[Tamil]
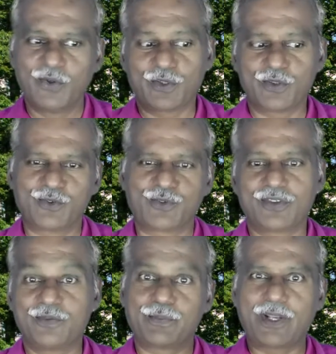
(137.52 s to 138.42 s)
ஒரு
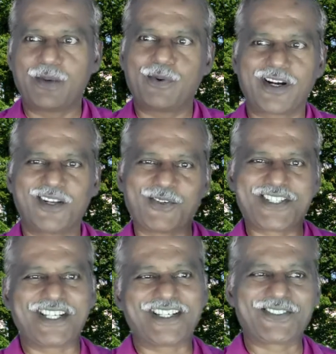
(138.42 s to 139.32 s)
பெரிய பானையில்
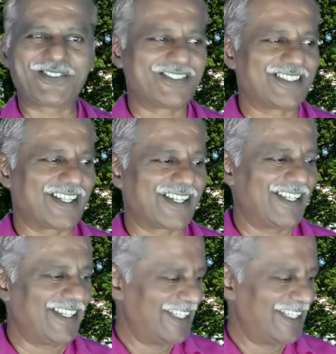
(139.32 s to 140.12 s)
வச்சு எடுத்துகிட்டு வந்திருந்தாங்க